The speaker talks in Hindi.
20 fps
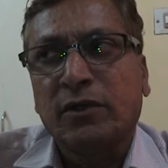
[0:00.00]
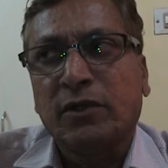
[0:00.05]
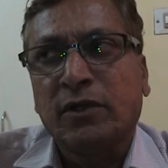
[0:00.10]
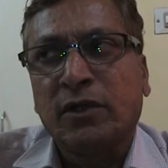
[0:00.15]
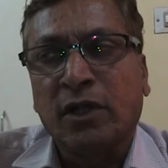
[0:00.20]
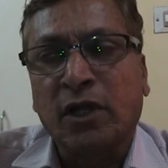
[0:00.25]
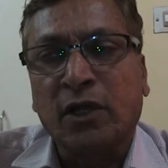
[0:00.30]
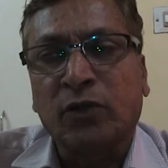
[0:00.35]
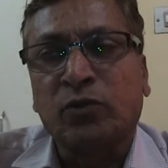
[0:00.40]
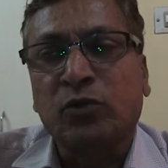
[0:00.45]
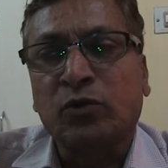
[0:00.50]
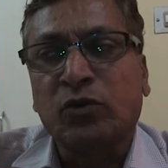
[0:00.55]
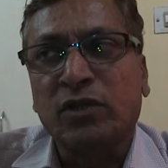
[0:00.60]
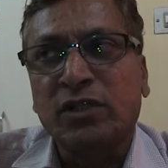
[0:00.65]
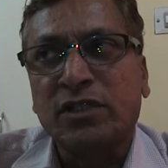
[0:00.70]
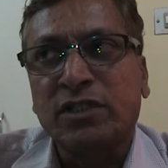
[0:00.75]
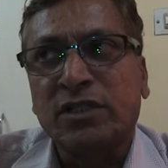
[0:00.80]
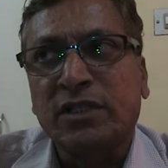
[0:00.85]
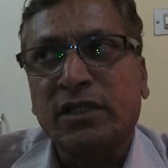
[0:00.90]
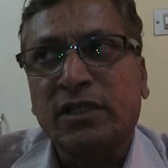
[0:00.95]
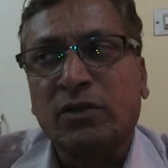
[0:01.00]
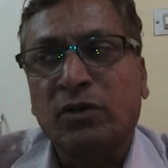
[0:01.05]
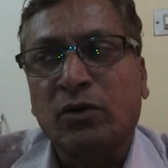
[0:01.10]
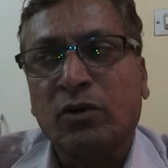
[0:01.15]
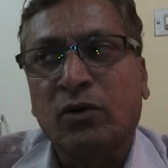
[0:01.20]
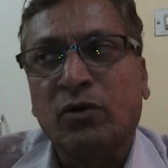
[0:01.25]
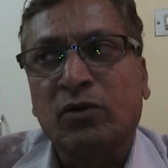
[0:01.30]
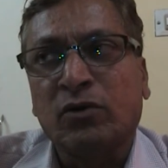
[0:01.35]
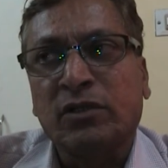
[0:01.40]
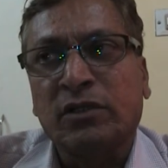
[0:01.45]
लातूर डिस्ट्रिक्ट
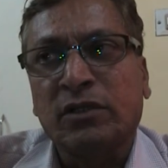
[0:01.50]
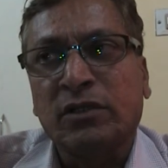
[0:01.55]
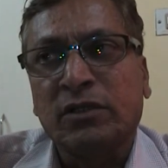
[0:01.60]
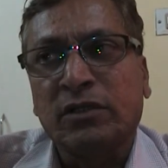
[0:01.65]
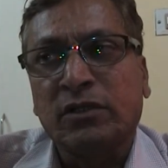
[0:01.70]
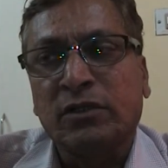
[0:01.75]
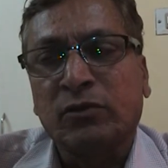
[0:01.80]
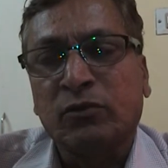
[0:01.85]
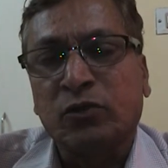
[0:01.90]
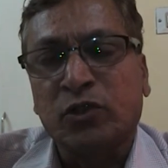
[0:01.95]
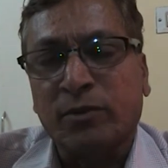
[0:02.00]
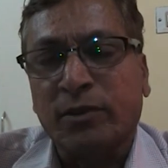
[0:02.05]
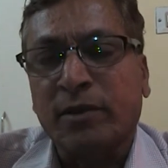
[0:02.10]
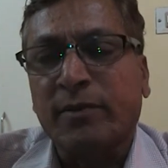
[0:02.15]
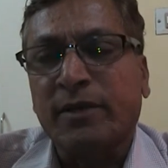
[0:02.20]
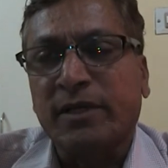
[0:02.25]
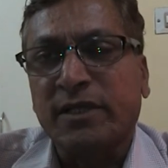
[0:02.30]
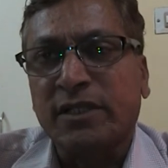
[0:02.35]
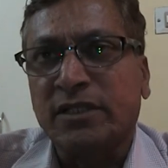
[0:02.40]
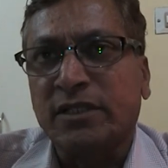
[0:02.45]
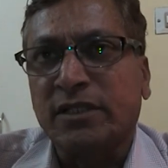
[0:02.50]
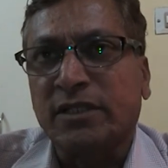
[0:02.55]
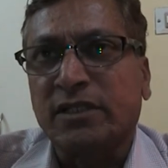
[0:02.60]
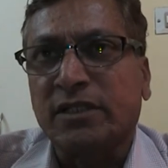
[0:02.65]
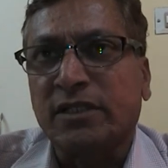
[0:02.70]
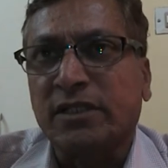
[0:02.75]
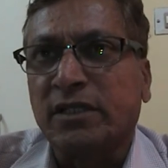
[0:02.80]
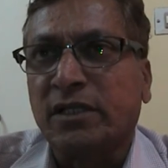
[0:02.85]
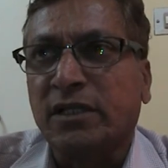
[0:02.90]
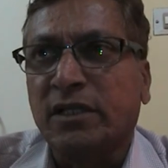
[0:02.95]
और उस्मानाबाद डिस्ट्रिक्ट
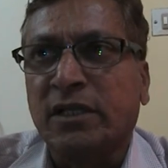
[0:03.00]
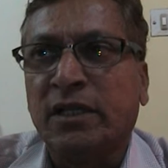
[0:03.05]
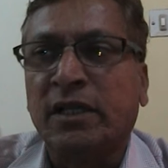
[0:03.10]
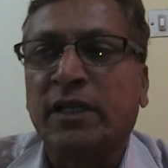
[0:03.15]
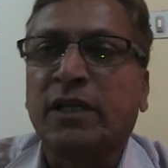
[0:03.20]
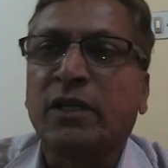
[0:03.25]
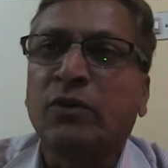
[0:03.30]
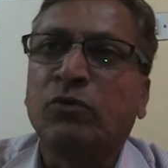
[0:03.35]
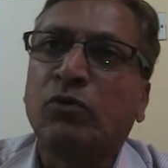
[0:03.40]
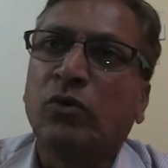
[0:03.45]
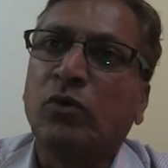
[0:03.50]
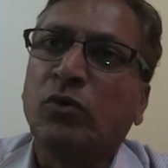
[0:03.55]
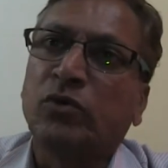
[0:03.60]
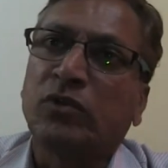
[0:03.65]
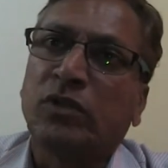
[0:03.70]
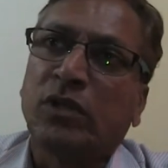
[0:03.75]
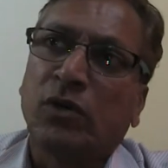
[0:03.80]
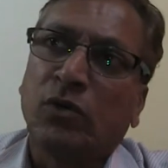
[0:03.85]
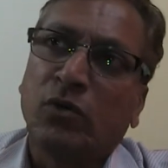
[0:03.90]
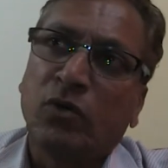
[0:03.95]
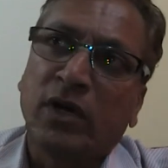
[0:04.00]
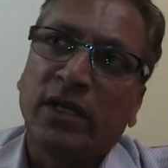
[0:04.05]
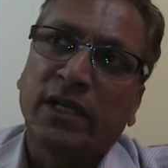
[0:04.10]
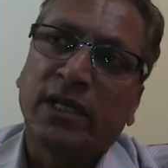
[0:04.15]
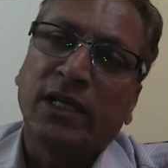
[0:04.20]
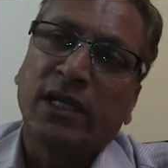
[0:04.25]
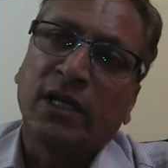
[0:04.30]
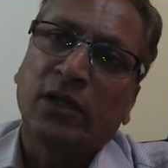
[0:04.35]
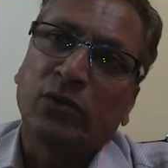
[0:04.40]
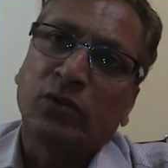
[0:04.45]
से लेकिन वो उतना हुआ
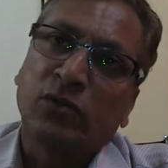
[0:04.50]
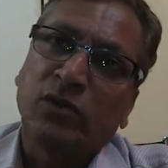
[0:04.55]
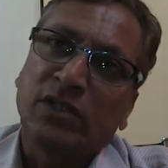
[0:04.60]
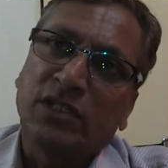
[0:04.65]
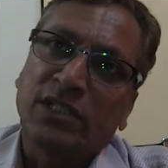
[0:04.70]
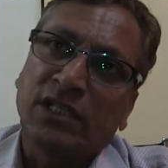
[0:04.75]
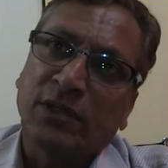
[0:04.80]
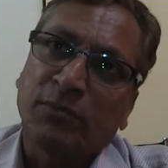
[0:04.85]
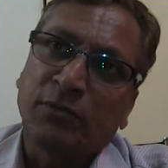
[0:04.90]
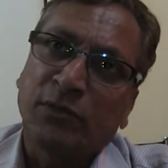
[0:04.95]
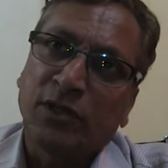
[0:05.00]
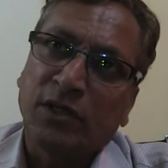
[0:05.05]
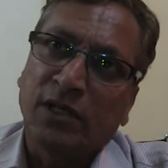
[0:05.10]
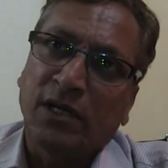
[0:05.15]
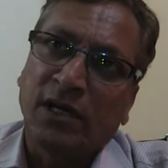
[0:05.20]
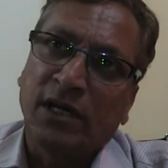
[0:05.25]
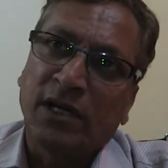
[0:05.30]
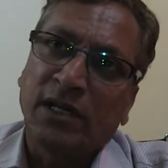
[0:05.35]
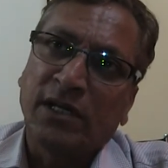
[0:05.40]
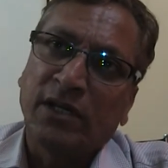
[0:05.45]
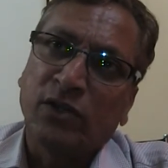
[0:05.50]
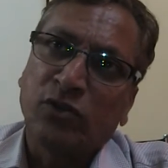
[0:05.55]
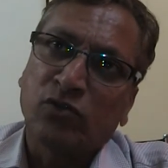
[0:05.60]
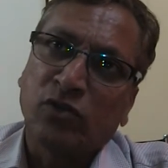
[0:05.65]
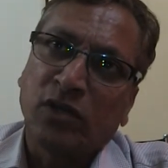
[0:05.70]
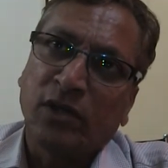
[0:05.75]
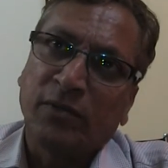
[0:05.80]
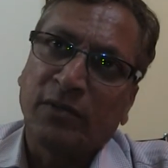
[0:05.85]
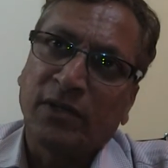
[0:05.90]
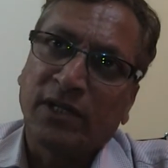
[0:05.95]
नहीं लातूर डिस्ट्रिक्ट में ऑलरेडी
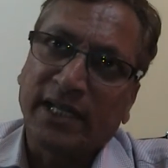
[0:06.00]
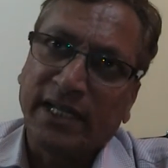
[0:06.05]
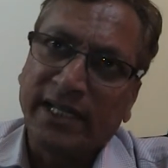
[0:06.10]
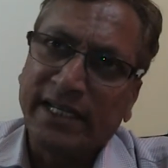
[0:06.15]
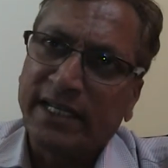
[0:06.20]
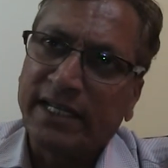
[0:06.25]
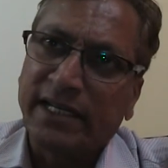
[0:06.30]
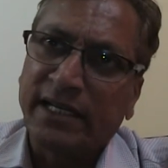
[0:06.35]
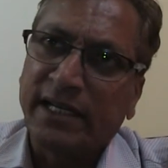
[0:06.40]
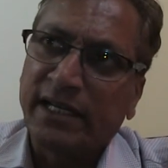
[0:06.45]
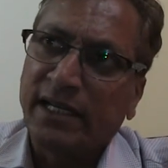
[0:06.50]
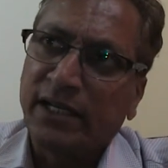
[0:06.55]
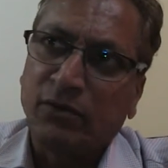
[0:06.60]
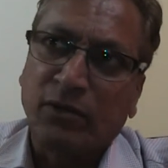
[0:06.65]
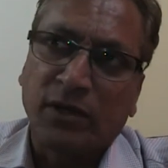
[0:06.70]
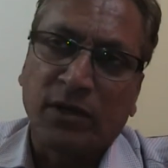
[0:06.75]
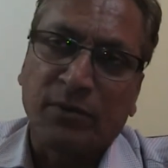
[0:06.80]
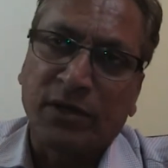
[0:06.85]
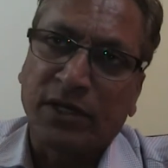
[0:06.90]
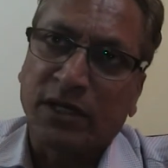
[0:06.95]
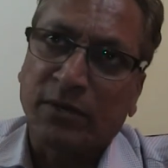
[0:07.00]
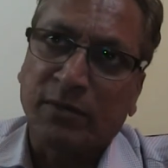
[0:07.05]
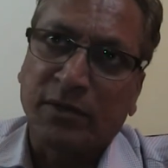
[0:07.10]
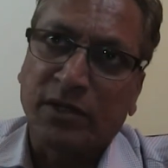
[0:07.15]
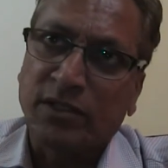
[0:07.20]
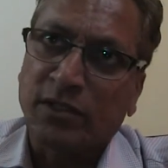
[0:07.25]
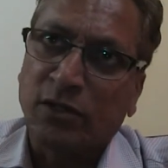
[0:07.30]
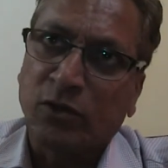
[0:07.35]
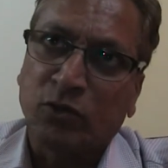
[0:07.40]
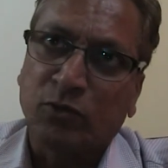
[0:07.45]
सोयाबीन का ही ट्रेंड है वहाँ पर
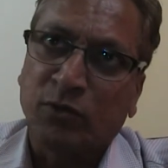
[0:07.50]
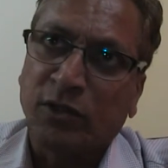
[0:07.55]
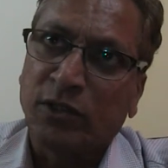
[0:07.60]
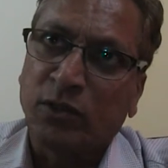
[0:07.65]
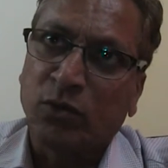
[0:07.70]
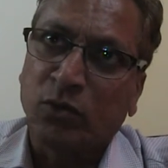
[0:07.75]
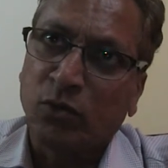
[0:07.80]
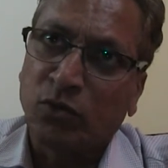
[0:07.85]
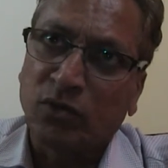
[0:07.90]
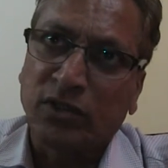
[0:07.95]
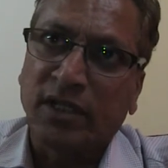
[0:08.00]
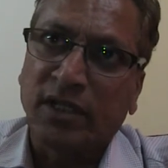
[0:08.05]
कपास का उत्पादन होता